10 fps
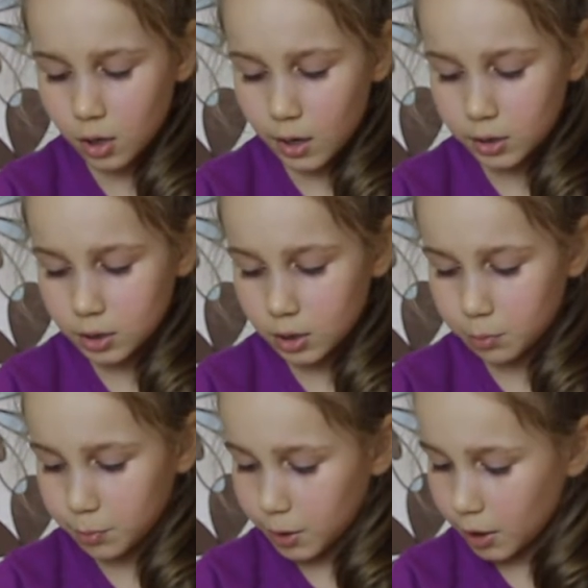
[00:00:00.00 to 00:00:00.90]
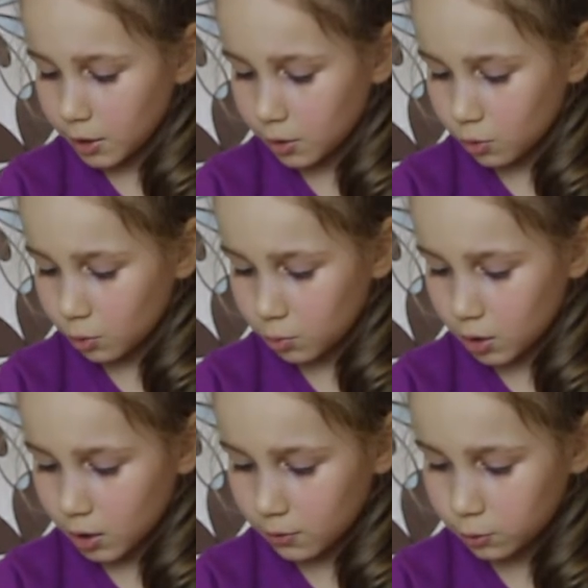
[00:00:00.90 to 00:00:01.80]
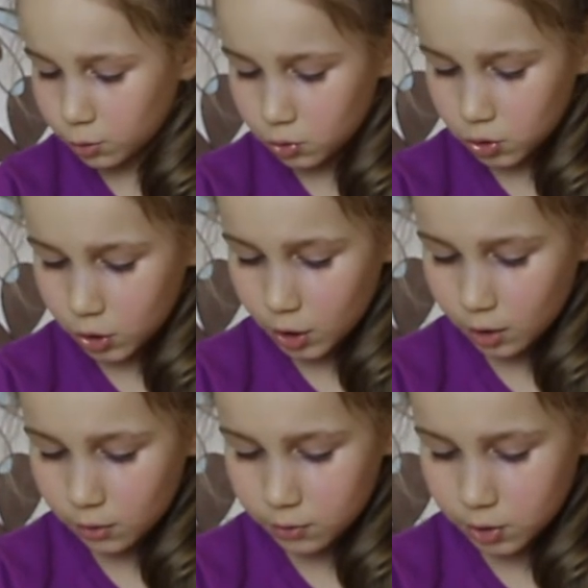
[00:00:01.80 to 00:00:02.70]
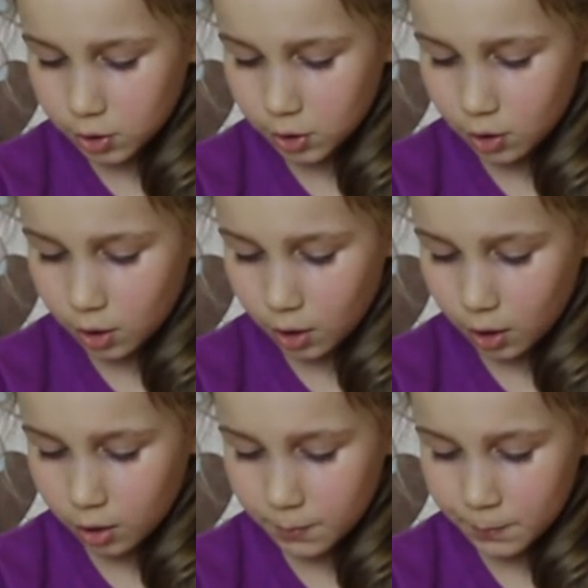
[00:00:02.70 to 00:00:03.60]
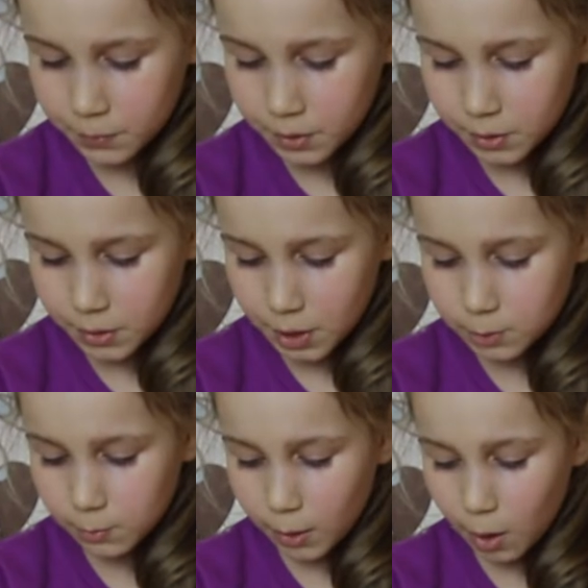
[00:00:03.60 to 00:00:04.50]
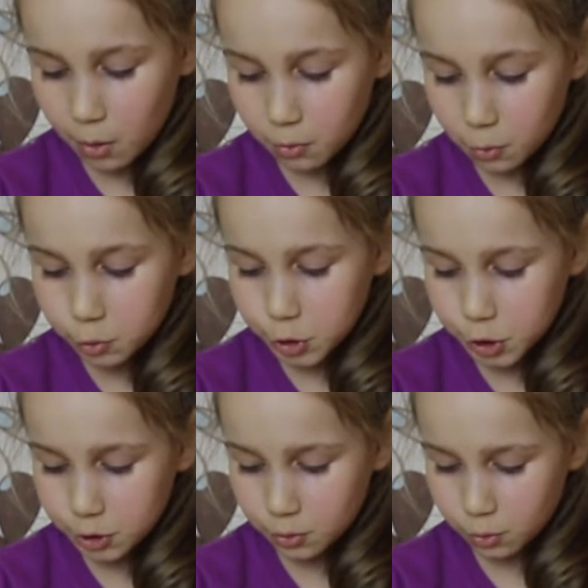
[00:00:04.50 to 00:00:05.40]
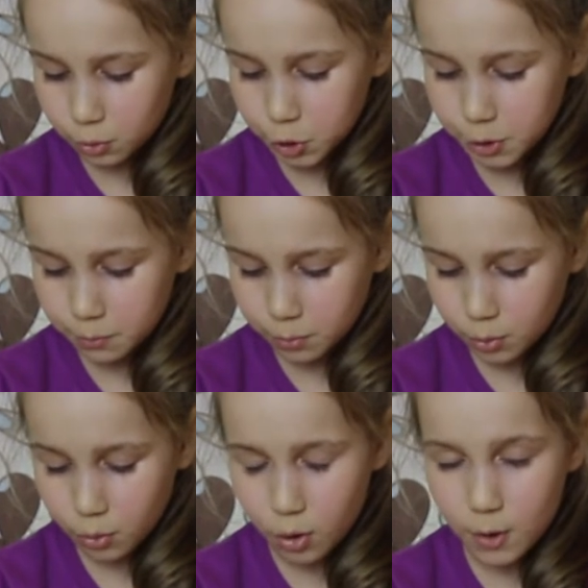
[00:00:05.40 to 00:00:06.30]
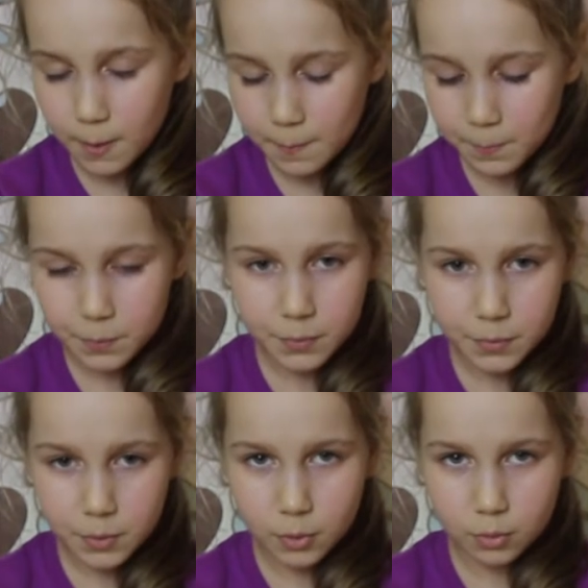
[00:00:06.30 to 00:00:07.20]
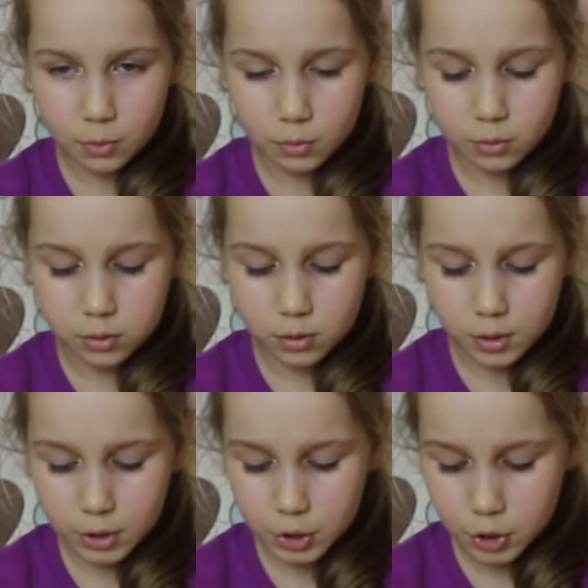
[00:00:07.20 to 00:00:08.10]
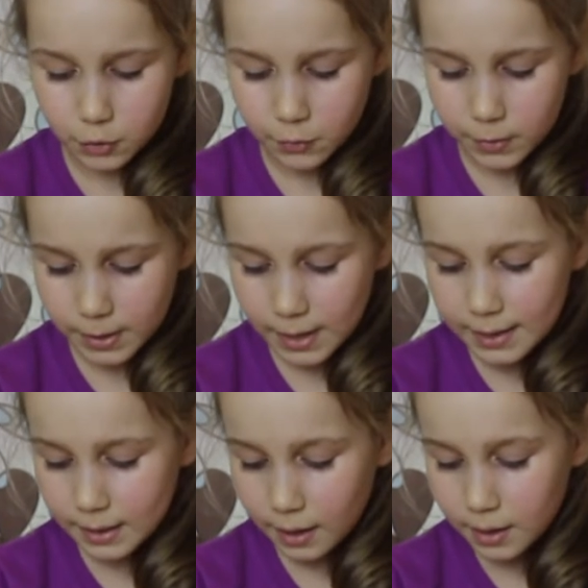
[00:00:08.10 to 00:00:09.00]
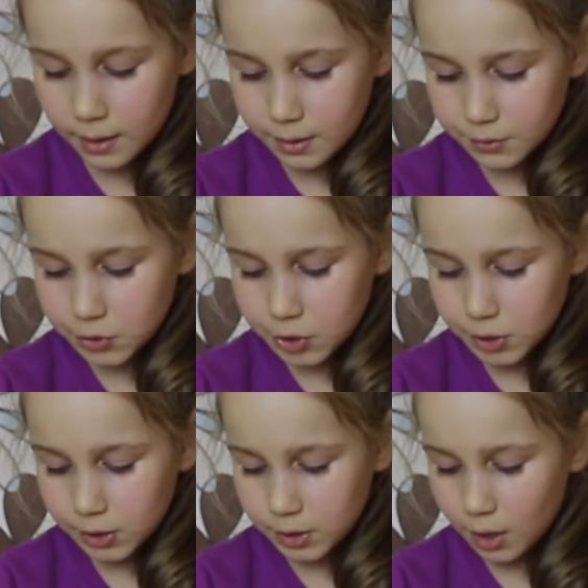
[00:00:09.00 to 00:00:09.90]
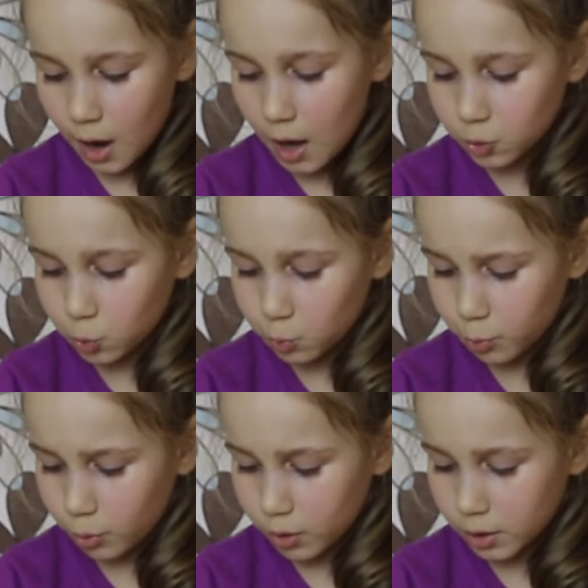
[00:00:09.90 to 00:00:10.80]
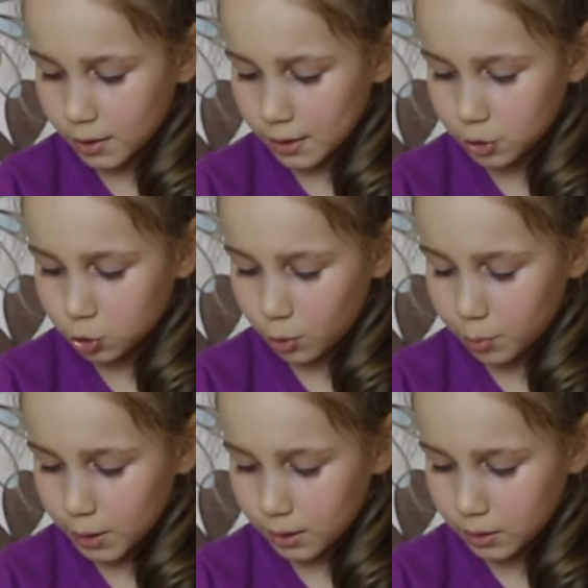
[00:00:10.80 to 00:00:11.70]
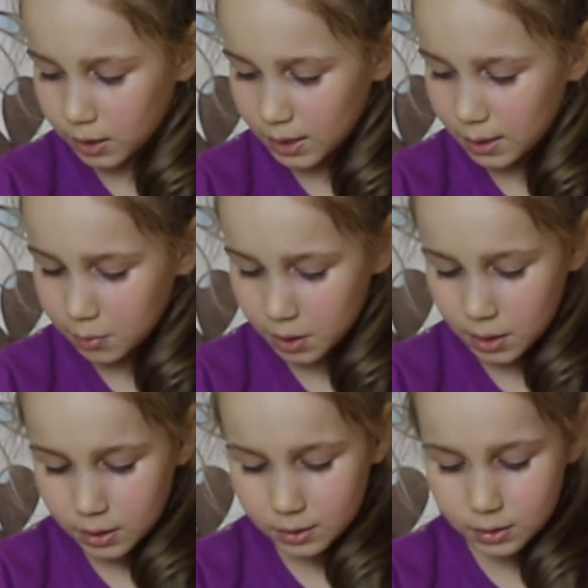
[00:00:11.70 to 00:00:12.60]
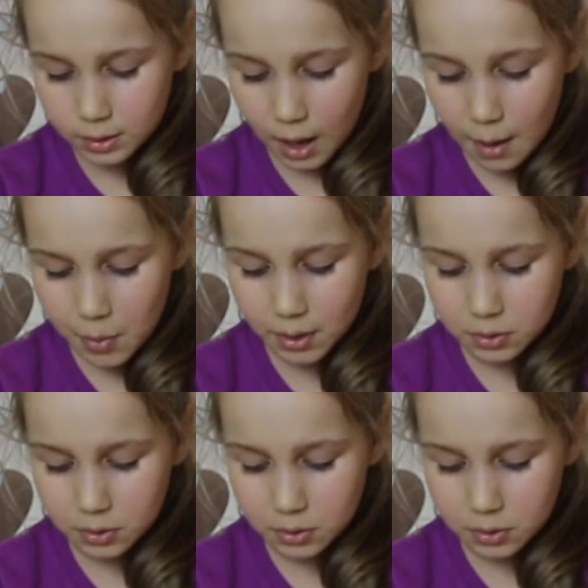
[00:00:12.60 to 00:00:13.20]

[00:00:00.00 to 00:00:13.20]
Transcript: а теперь у меня все тело в синяках. Я спала очень-очень плохо. Услышав это, все сразу поняли, что перед ними самая